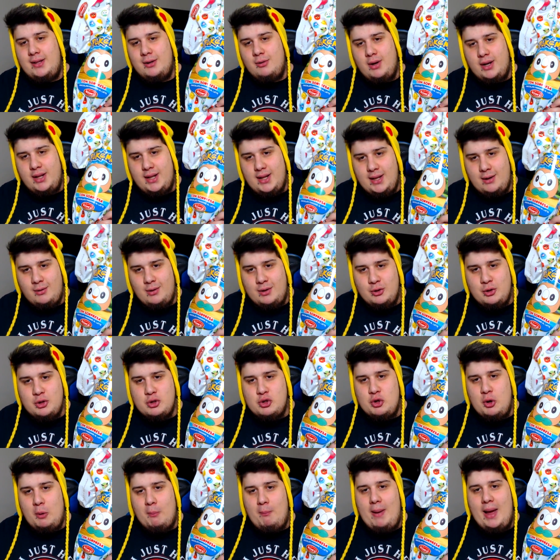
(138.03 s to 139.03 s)
Guardate quanto
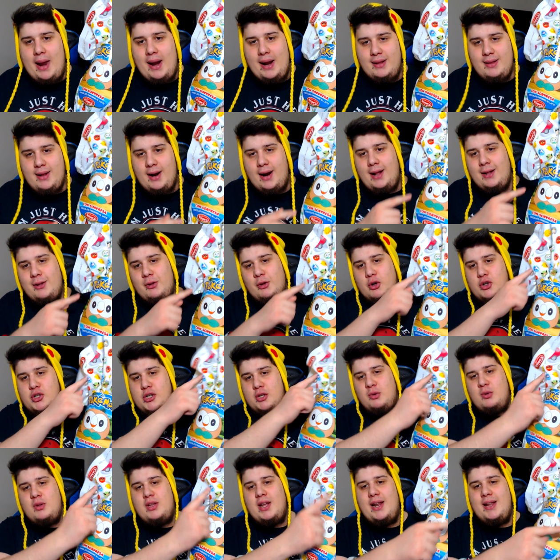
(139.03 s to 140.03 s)
sono belle, tra l'altro. Già
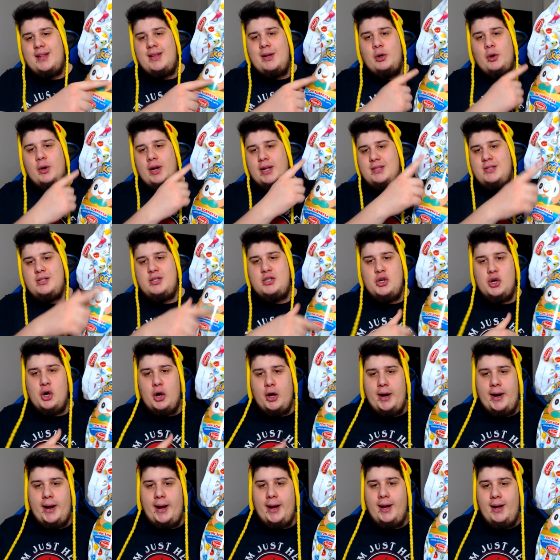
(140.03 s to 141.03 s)
tutta la
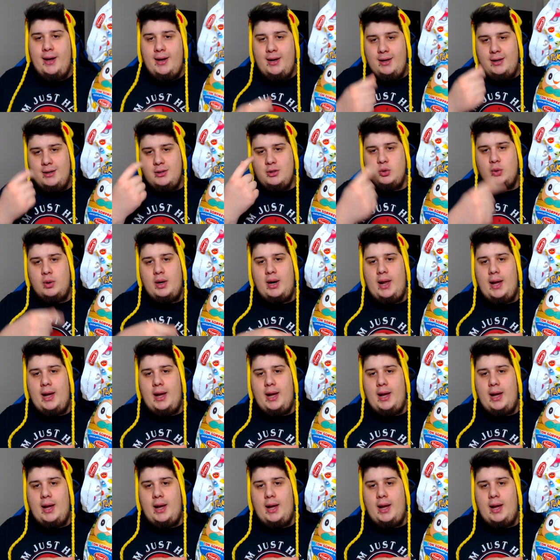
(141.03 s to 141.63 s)
decorazione sul,